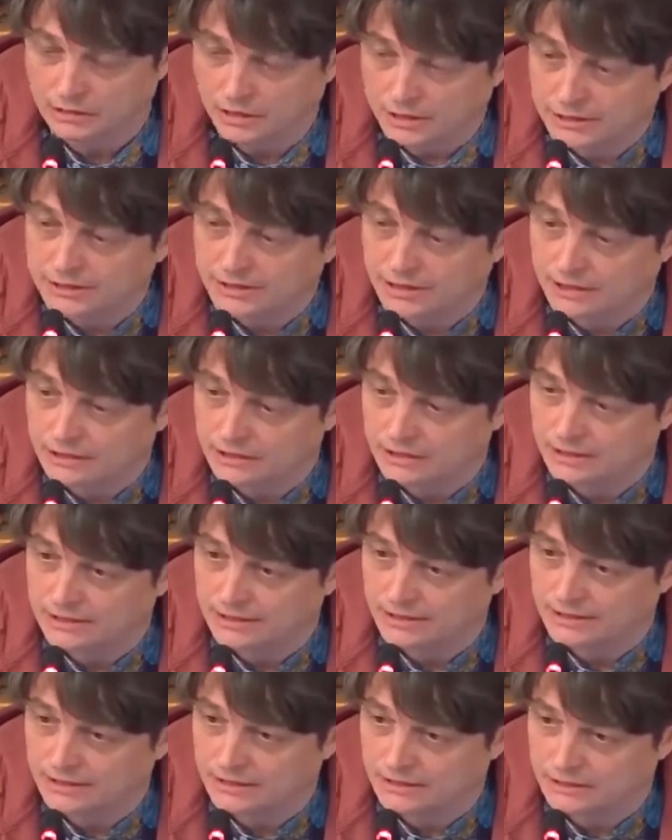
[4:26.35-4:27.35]
300 э, лет
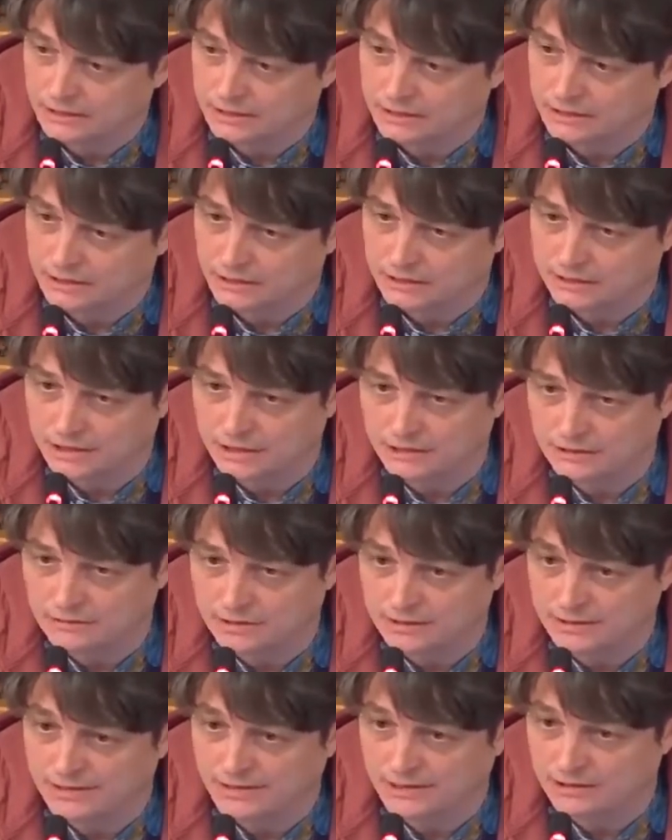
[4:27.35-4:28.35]
назад, они
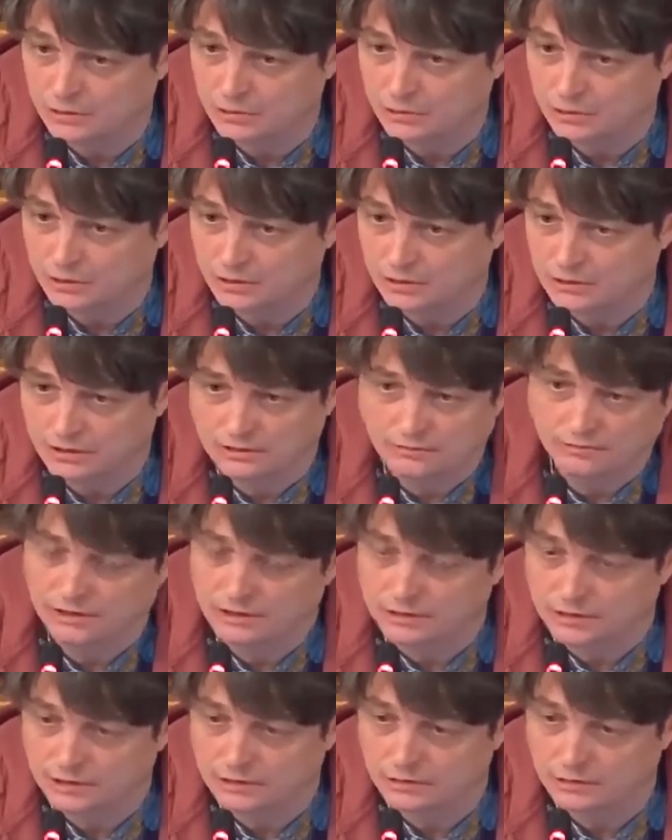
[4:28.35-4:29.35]
растягивались на сотни, на
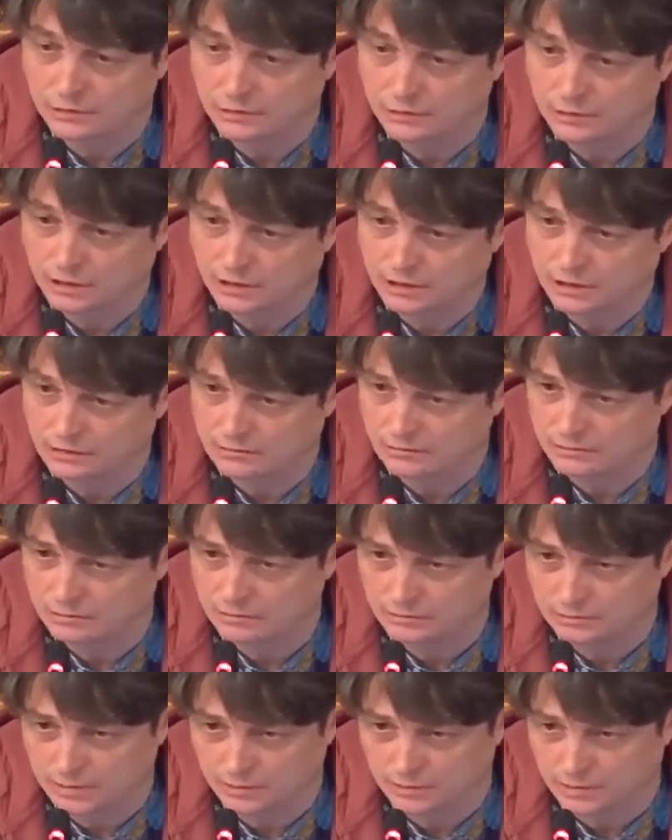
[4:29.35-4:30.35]
2-3 сотни лет,
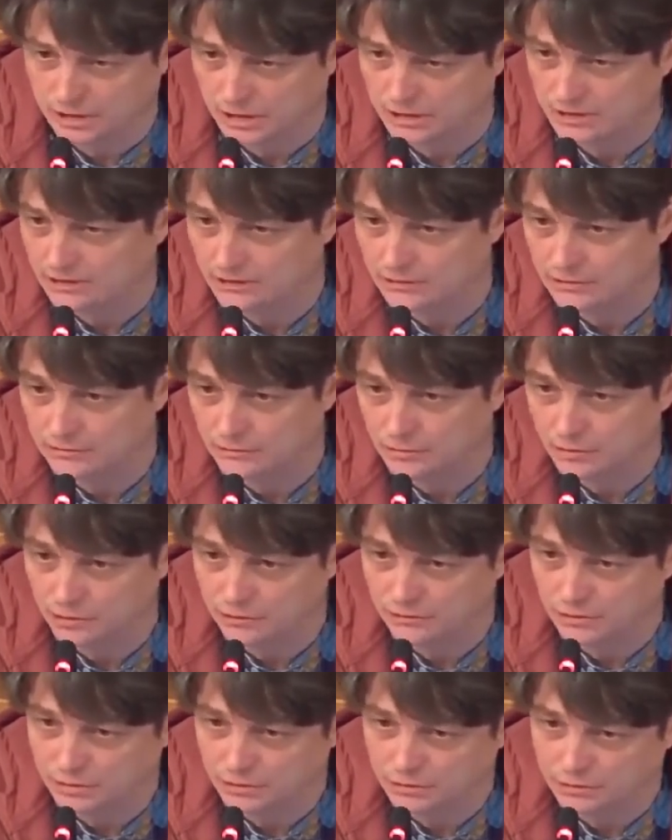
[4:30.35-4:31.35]
там, строительство
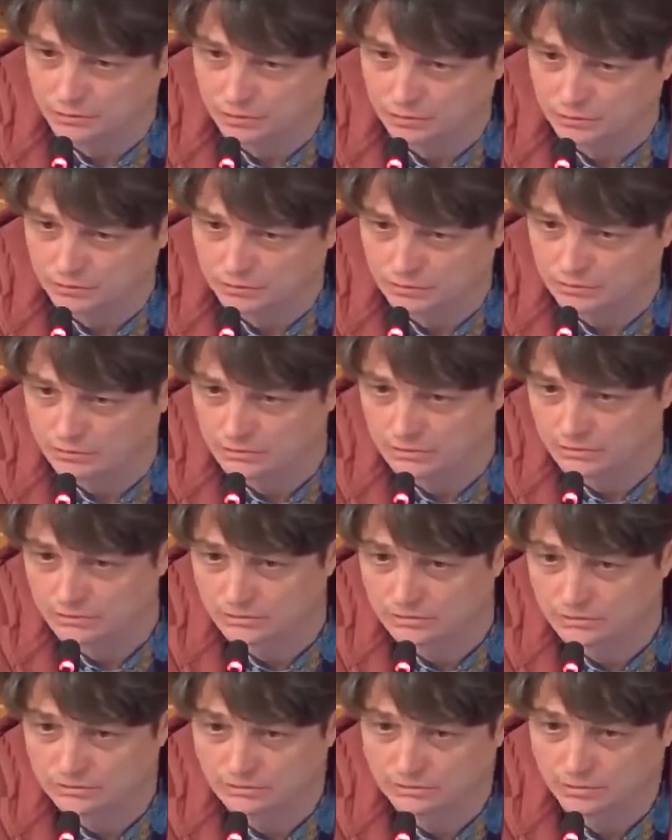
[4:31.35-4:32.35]
мануфактур,
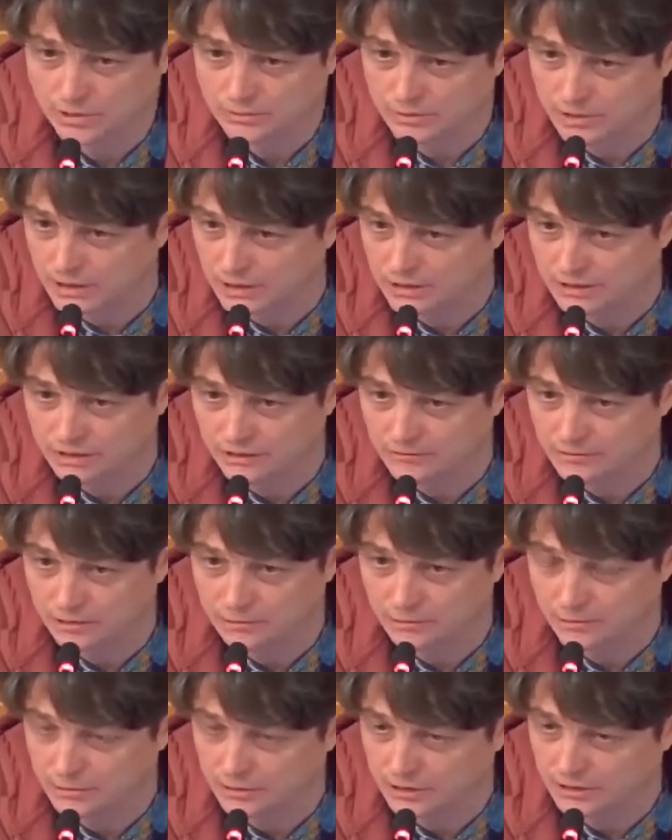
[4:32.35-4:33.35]
промышленная
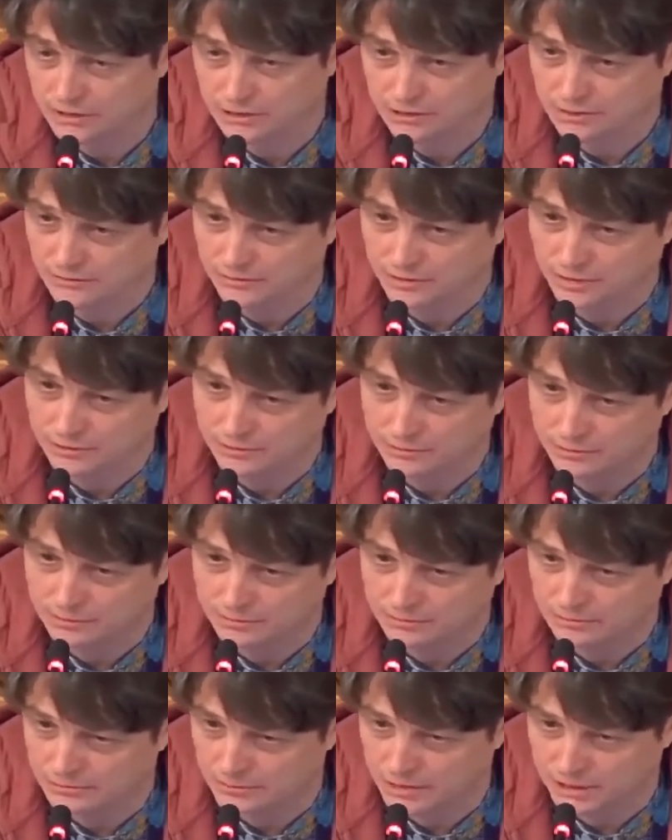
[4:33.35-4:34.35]
революция, она не в день
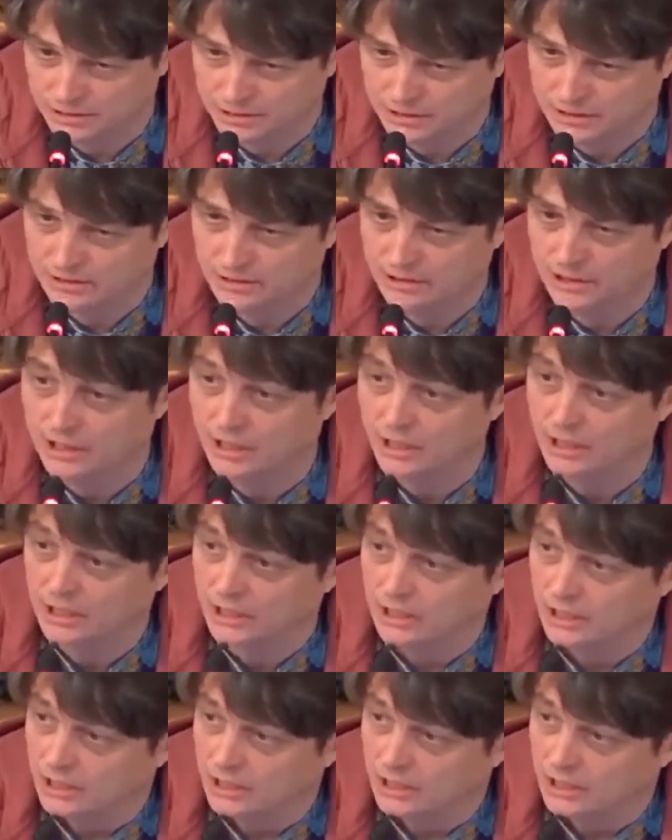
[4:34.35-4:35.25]
произошла,